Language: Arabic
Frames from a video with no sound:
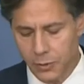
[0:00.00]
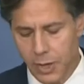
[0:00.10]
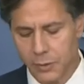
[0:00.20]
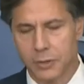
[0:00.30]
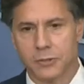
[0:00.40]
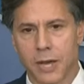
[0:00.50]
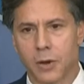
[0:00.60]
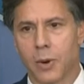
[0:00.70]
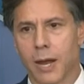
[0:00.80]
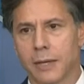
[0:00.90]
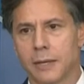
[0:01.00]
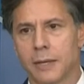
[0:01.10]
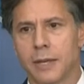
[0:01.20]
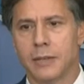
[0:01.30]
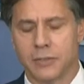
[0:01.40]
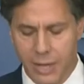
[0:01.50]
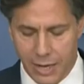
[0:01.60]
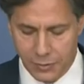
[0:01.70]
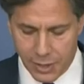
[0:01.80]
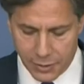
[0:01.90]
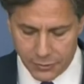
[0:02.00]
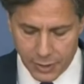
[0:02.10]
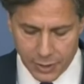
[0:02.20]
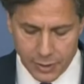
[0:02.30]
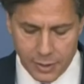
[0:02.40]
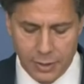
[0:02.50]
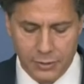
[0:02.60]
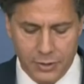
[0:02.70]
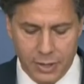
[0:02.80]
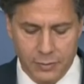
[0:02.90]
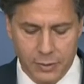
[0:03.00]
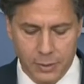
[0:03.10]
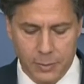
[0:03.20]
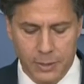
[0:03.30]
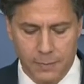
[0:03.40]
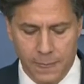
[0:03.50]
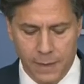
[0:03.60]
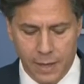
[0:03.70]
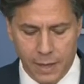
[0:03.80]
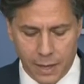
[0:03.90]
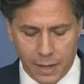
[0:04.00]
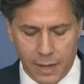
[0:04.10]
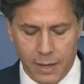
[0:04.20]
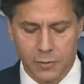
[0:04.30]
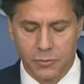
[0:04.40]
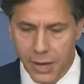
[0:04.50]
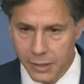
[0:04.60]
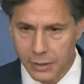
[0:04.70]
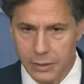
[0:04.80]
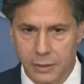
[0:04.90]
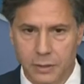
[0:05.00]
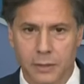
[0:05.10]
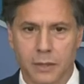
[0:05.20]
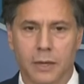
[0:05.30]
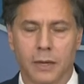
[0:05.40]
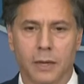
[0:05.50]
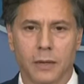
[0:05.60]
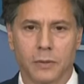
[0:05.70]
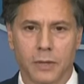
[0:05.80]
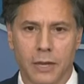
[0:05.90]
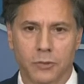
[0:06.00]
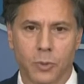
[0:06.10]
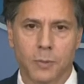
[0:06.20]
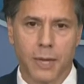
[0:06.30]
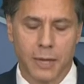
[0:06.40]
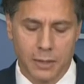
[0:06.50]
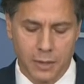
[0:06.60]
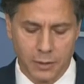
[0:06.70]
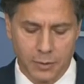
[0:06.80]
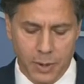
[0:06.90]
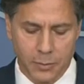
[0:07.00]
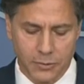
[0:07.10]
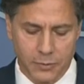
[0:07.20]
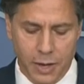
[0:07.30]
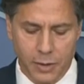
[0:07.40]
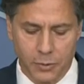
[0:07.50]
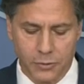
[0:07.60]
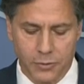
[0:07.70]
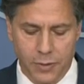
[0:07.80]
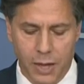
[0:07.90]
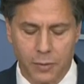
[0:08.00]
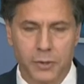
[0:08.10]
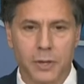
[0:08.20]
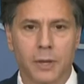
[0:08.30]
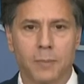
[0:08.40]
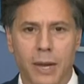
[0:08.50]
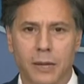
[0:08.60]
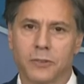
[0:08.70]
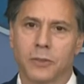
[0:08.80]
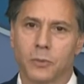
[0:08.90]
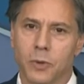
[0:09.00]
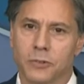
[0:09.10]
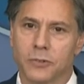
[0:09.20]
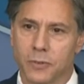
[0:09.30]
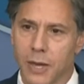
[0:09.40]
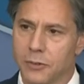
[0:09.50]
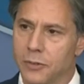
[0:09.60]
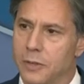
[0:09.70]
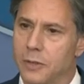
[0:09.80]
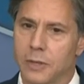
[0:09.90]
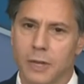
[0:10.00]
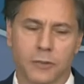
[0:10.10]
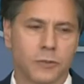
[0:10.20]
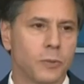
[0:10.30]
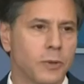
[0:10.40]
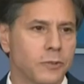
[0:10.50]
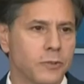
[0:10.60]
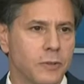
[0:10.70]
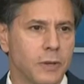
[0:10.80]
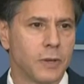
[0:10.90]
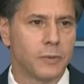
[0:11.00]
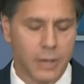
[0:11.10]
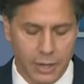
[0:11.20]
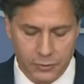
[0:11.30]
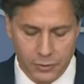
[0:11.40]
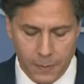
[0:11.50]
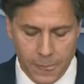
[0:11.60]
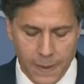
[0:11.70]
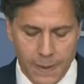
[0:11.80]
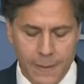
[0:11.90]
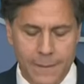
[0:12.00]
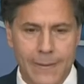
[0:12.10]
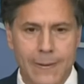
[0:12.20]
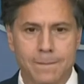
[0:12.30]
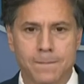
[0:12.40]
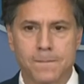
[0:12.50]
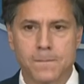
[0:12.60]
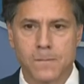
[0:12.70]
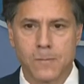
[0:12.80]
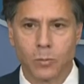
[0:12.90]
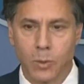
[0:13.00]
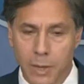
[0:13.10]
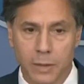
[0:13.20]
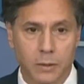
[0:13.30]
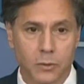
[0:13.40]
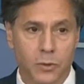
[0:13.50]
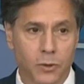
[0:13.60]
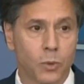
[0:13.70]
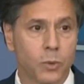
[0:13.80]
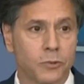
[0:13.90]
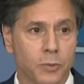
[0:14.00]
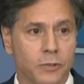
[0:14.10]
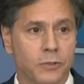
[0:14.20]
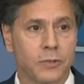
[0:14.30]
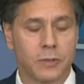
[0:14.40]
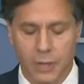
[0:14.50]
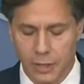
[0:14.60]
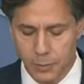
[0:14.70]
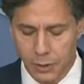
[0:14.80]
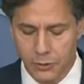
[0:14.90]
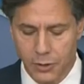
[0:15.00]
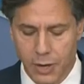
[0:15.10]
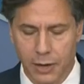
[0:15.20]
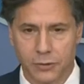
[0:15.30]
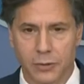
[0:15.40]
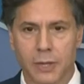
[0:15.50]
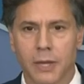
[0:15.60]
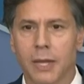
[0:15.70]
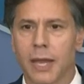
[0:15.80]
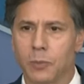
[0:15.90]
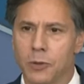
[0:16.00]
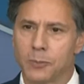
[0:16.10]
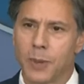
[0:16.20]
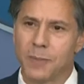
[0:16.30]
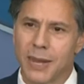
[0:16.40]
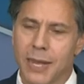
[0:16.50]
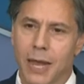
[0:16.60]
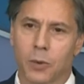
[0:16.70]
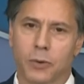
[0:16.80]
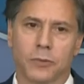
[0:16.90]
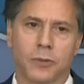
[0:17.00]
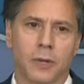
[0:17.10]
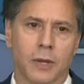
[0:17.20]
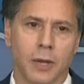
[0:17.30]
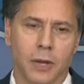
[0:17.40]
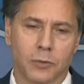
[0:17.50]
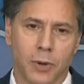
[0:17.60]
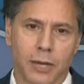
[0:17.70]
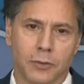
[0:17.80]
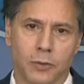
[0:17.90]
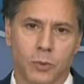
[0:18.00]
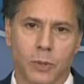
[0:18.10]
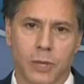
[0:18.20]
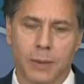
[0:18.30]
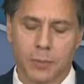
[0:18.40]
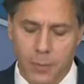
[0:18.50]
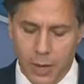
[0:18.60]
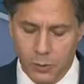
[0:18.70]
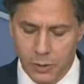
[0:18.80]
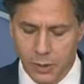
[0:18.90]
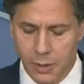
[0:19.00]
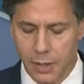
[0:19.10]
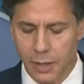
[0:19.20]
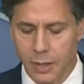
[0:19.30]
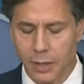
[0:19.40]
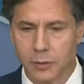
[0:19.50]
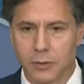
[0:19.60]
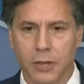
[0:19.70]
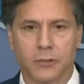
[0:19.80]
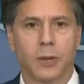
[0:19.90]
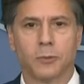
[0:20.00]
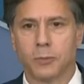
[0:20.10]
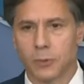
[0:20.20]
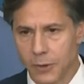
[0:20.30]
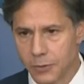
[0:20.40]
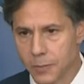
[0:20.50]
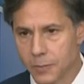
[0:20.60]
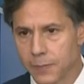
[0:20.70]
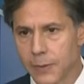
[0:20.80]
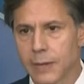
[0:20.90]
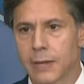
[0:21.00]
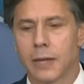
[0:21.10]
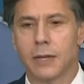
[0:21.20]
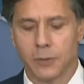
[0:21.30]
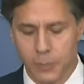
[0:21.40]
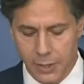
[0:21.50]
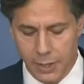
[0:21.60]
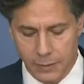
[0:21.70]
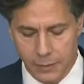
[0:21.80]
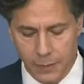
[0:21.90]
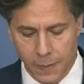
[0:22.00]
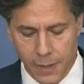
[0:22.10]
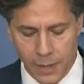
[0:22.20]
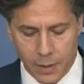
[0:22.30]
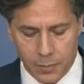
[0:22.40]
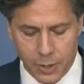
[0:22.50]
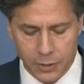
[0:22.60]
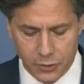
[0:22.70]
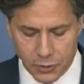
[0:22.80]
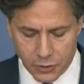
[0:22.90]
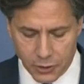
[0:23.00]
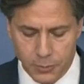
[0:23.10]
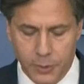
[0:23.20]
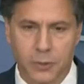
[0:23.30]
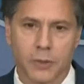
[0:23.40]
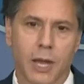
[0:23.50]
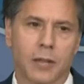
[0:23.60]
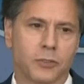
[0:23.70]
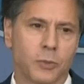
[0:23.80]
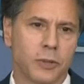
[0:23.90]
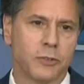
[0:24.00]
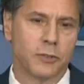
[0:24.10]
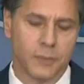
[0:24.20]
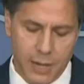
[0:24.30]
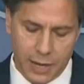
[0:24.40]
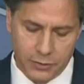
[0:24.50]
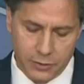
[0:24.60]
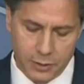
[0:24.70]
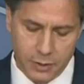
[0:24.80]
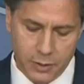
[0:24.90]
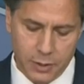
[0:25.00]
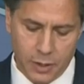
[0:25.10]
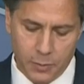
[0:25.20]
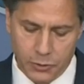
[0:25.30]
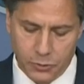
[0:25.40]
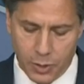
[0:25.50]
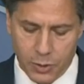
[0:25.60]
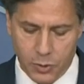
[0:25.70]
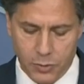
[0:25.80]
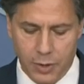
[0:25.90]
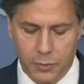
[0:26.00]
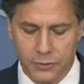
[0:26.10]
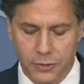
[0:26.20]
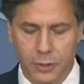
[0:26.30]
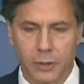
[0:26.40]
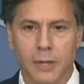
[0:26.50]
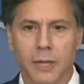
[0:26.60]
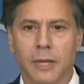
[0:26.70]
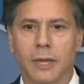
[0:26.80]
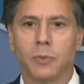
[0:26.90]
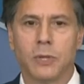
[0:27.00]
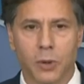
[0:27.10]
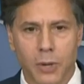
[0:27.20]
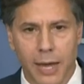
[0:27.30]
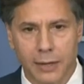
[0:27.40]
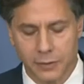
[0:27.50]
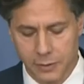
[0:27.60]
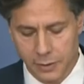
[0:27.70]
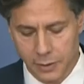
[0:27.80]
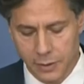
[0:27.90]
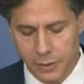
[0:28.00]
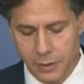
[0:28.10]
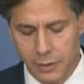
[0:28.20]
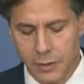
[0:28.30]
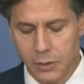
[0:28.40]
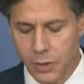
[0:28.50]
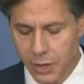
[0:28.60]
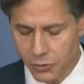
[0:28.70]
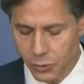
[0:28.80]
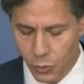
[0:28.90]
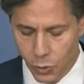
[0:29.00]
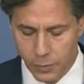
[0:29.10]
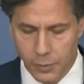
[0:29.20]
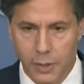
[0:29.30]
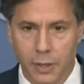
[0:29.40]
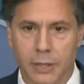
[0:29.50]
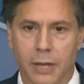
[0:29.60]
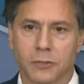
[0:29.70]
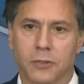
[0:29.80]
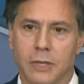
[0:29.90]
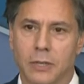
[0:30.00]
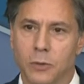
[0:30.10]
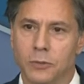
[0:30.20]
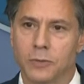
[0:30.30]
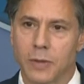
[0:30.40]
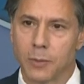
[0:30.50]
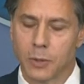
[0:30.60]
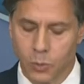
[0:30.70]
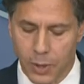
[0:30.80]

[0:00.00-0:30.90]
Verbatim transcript: إن نتائج عدم التحرك ستكون أسوأ بكثير من التحرك لأننا بذلك سنقوض المعايير الدولية وسيصبح تحريم استخدام هذه الأسلحة أكثر مرونة والأسد سيخال أنه يمكن أن يفلت من العقاب وسيكرر فعلته مجددا هذا سيبعث برسالة لشركائنا وحلفائنا بأننا لا نعي ما نقول وهذا سيبعث برسالة لإيران وكوريا الشمالية بأنه يمكنهما استخدام هذه الأسلحة والإفلات من